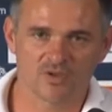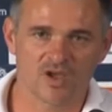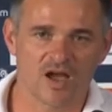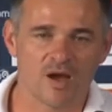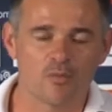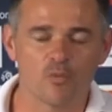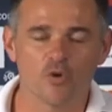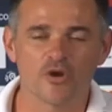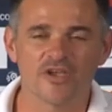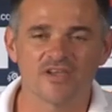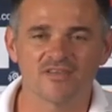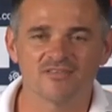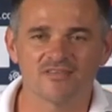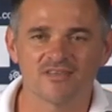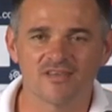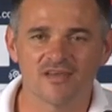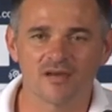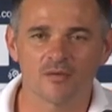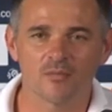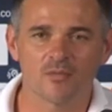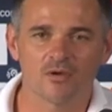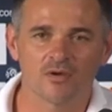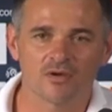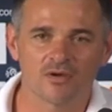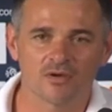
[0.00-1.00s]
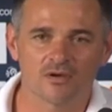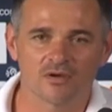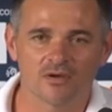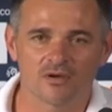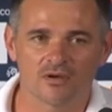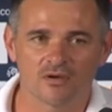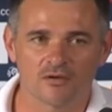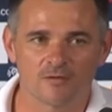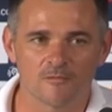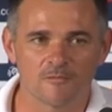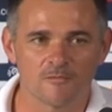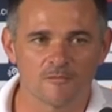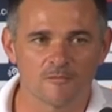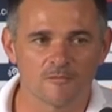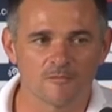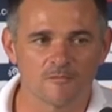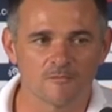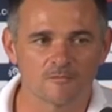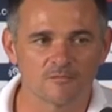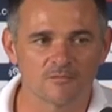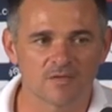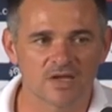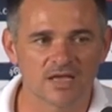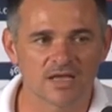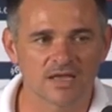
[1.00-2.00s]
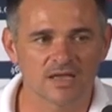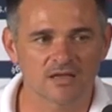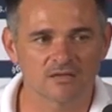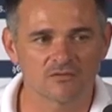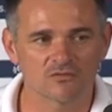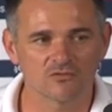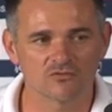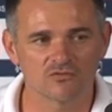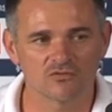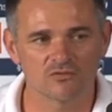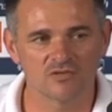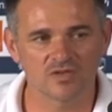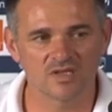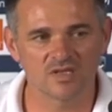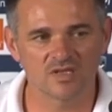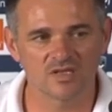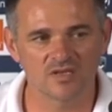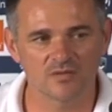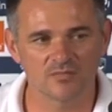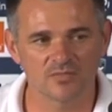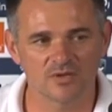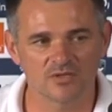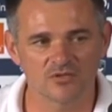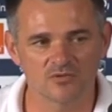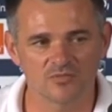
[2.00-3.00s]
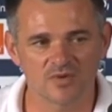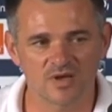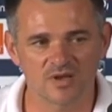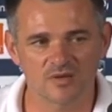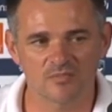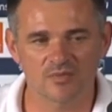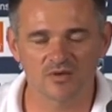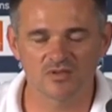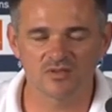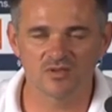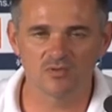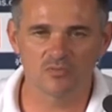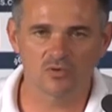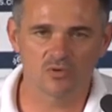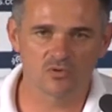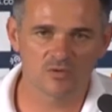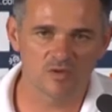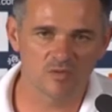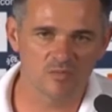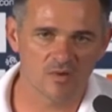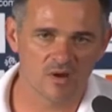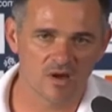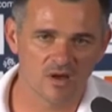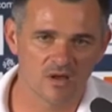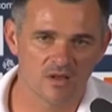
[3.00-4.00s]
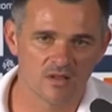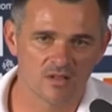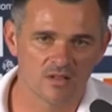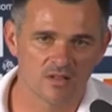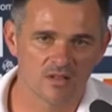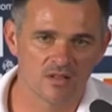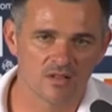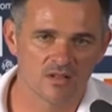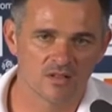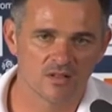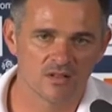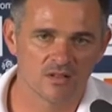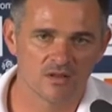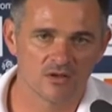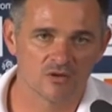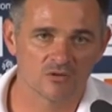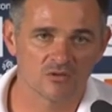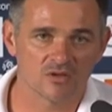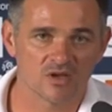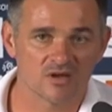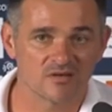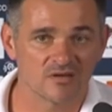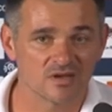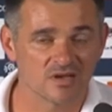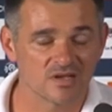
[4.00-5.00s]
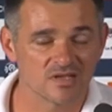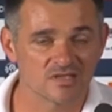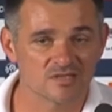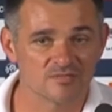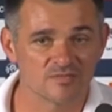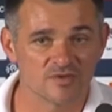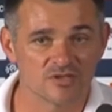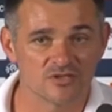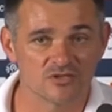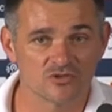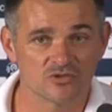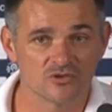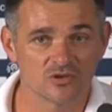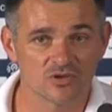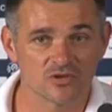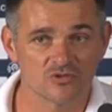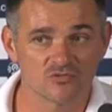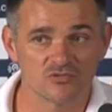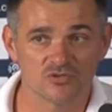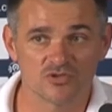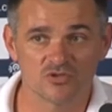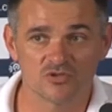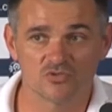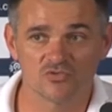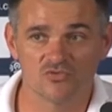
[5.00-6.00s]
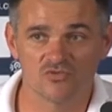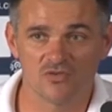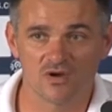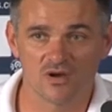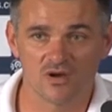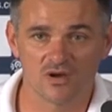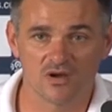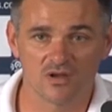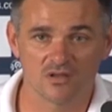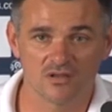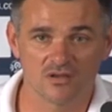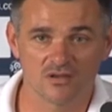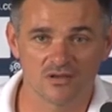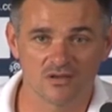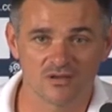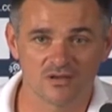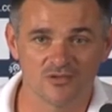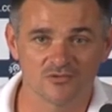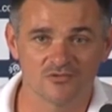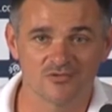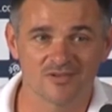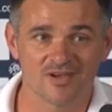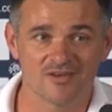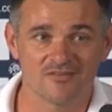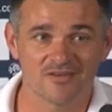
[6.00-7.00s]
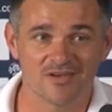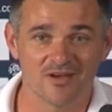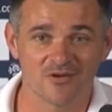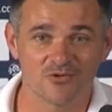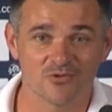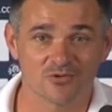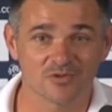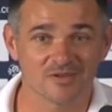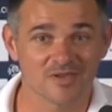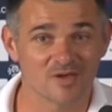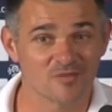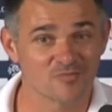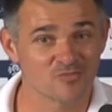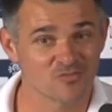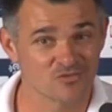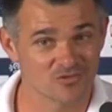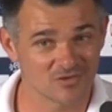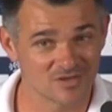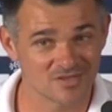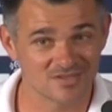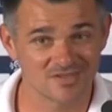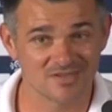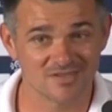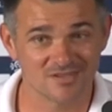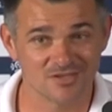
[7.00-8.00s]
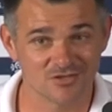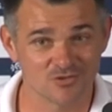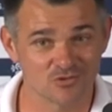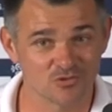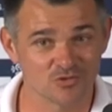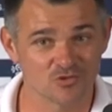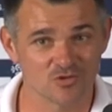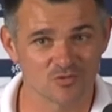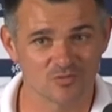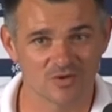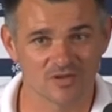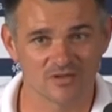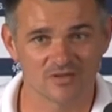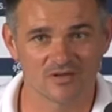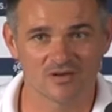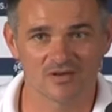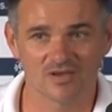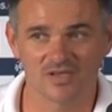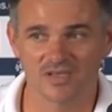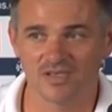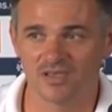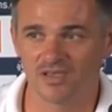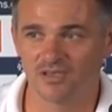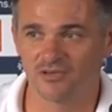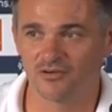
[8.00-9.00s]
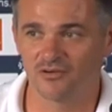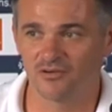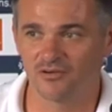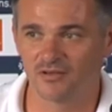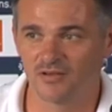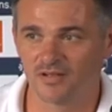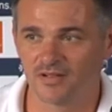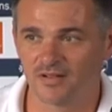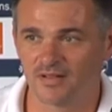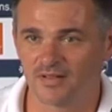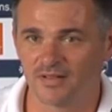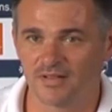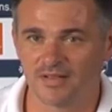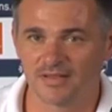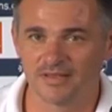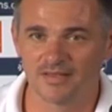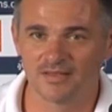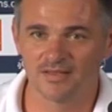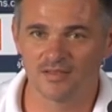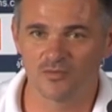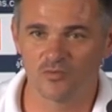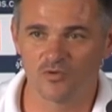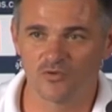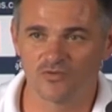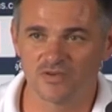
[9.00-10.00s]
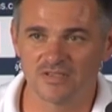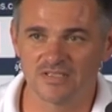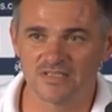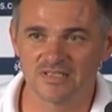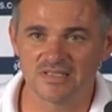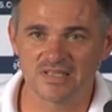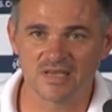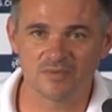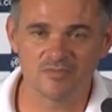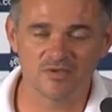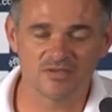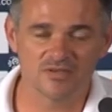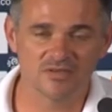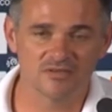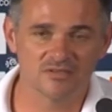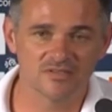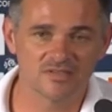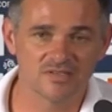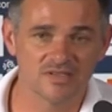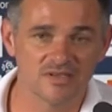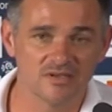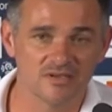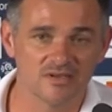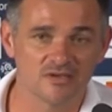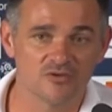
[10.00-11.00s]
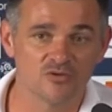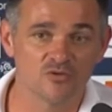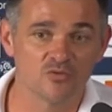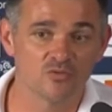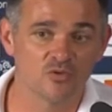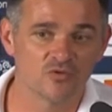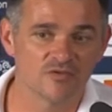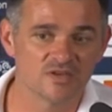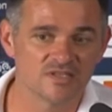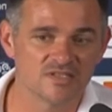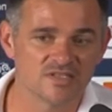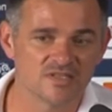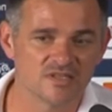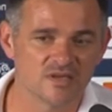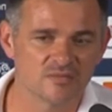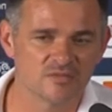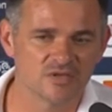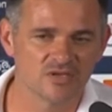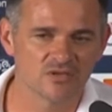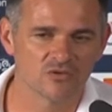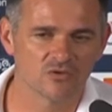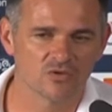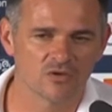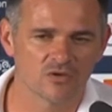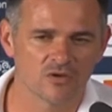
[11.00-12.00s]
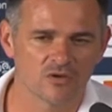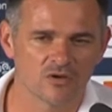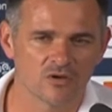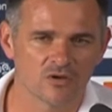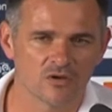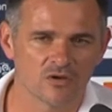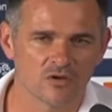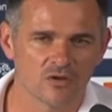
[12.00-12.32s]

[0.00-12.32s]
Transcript: à moyen terme. quand une équipe a du mal à prendre des points au départ, le travail de la semaine se réduit souvent à, du travail à court terme pour essayer justement d'enrayer des mauvaises une mauvaise dynamique. Donc